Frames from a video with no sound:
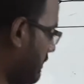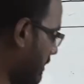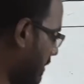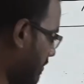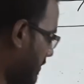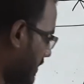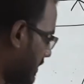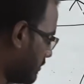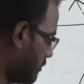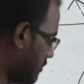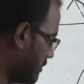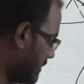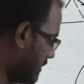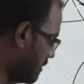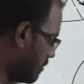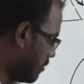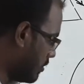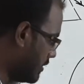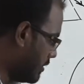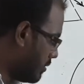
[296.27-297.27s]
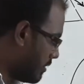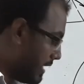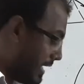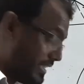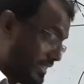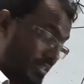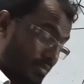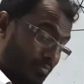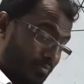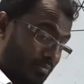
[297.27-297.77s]
আমরা দুটি গলীয়
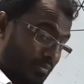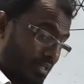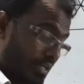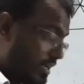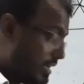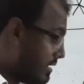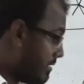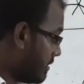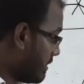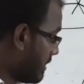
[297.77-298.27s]
কাচের দ্বারা